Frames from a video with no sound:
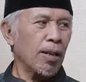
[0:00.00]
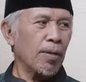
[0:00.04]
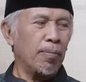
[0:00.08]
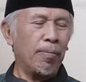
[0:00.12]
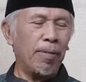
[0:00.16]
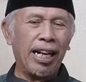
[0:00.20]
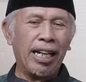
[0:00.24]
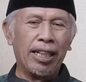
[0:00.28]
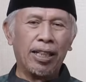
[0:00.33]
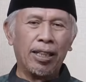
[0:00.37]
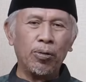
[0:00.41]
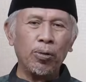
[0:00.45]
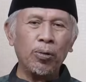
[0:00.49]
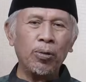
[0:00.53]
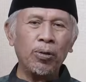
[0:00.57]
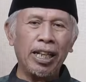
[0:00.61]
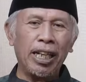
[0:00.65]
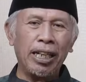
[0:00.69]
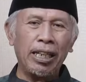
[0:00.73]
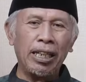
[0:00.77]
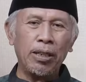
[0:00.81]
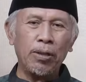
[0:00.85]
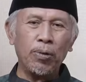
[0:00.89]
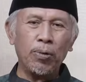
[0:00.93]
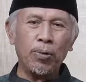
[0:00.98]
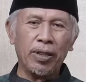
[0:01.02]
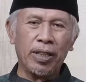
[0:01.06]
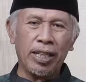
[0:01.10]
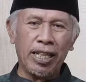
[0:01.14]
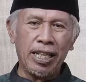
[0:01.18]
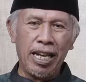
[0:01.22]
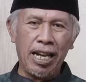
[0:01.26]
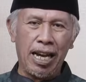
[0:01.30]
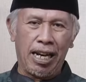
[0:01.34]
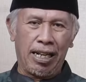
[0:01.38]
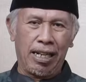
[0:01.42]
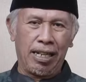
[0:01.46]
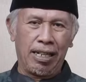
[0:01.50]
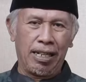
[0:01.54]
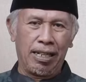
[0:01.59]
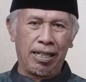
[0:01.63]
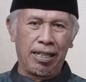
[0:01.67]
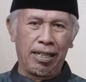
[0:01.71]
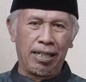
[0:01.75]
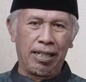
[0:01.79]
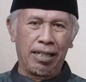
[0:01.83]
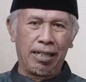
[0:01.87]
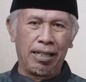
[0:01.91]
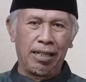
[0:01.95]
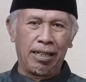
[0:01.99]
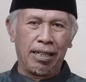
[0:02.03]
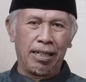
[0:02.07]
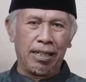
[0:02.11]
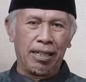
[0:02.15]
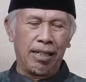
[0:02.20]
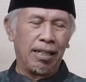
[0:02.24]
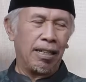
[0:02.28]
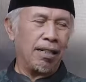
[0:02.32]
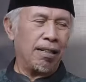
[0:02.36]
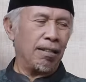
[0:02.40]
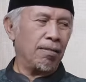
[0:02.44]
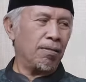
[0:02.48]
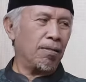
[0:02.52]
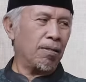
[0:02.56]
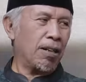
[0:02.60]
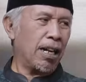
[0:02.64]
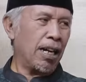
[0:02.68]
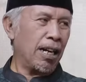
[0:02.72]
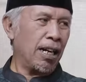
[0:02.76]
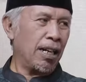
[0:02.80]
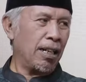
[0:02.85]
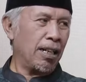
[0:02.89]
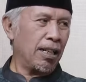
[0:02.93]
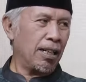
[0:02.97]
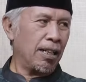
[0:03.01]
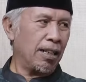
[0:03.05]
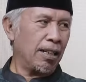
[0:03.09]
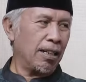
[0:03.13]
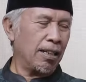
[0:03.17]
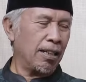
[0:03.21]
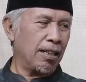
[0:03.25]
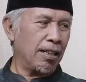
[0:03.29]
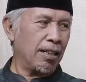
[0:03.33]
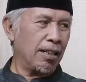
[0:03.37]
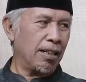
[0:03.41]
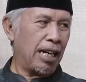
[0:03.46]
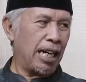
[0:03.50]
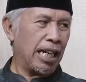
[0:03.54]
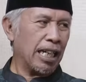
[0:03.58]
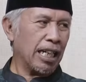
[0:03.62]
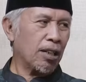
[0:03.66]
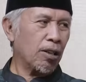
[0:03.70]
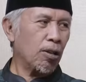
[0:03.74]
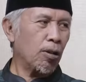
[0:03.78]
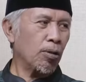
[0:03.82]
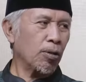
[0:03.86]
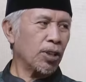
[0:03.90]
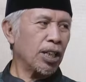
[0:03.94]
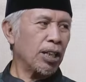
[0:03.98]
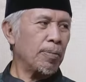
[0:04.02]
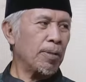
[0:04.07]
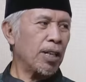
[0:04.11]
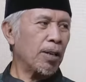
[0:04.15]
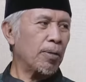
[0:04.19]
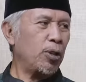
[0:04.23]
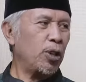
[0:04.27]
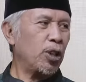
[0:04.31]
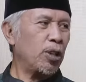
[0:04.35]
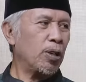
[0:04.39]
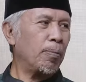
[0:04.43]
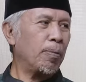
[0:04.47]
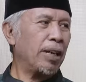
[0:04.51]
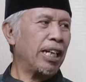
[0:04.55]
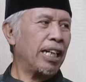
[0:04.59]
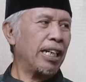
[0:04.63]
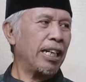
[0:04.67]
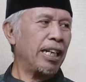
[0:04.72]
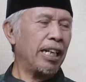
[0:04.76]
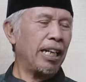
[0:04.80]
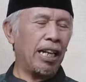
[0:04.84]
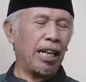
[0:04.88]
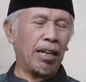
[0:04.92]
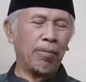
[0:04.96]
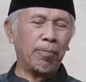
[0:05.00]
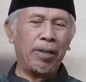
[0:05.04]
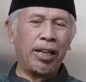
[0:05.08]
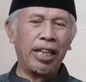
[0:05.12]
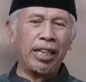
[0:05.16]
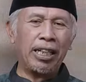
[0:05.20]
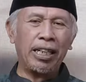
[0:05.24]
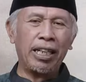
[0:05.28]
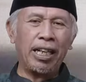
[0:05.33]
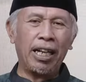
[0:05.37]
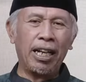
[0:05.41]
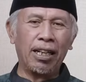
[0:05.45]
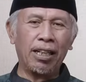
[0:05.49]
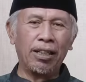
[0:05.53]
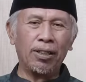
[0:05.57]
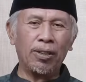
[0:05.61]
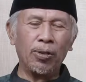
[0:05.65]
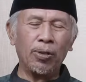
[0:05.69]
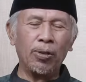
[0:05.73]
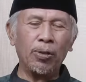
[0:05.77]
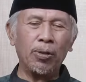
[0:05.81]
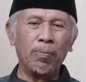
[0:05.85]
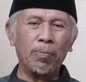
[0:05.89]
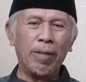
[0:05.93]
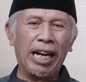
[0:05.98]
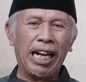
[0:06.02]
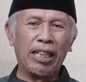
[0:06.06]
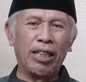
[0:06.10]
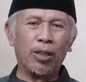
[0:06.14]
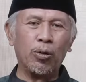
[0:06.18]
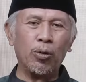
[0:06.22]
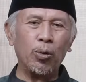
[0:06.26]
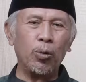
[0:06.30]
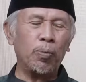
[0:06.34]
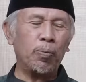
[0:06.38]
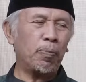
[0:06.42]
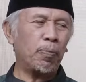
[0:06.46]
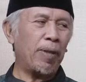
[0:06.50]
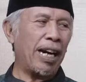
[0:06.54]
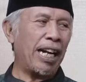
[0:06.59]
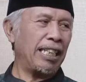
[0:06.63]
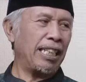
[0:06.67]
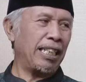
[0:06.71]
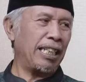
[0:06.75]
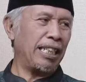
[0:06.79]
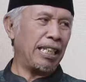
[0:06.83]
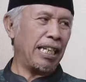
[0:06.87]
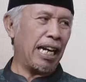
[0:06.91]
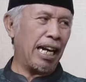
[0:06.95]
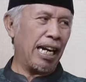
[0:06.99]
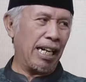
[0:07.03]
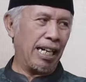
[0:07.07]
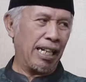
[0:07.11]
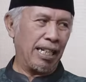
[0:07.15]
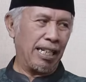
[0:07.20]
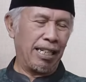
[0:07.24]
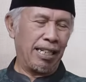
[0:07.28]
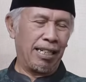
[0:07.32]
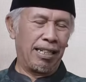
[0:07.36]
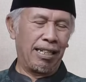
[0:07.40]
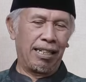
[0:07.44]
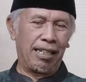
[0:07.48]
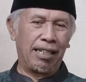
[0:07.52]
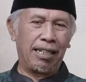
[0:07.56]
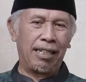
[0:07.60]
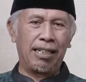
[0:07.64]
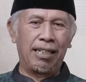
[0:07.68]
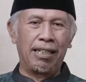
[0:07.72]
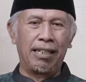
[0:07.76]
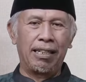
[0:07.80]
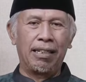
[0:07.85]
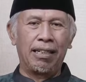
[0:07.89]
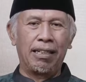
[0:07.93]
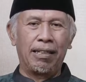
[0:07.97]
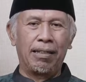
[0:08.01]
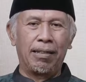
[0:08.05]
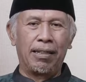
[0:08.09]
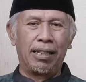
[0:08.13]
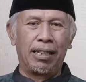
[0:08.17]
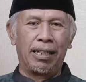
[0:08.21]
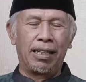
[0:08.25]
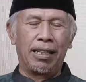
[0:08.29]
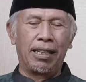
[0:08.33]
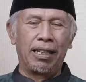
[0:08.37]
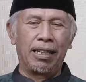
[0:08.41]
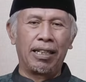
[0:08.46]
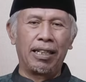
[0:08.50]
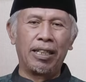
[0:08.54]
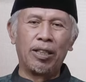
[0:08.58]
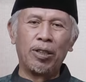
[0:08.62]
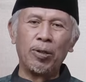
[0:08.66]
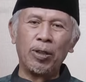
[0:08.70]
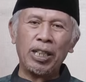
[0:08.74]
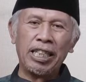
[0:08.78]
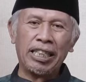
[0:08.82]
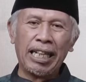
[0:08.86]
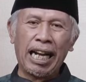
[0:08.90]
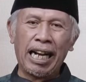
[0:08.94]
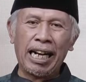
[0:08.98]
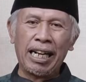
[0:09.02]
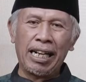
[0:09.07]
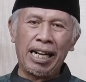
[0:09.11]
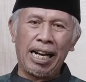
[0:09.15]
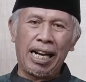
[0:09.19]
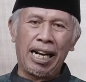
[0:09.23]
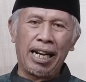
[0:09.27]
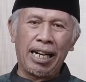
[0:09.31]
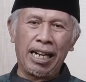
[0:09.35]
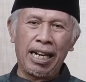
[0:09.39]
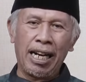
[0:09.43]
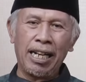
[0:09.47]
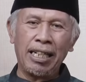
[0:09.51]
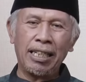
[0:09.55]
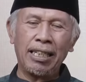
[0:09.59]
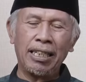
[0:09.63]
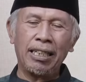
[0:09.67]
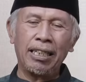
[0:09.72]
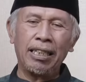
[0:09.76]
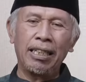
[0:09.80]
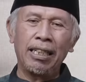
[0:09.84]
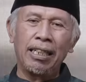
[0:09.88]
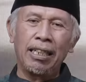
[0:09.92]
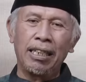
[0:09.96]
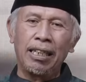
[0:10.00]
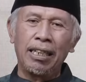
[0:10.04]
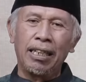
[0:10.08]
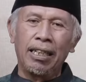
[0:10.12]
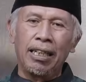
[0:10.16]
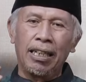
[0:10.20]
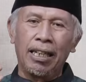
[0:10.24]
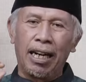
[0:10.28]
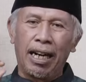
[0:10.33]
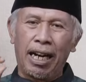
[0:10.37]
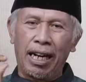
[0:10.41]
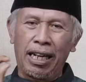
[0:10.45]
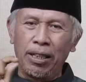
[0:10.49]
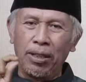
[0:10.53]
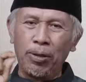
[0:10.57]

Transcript: batu nandiukia orang uh, arkeologi menyebutnya menhir. Menhir itu mm-hmm. batu panjang. Mm-hmm. Nah, itu ditagakkan ada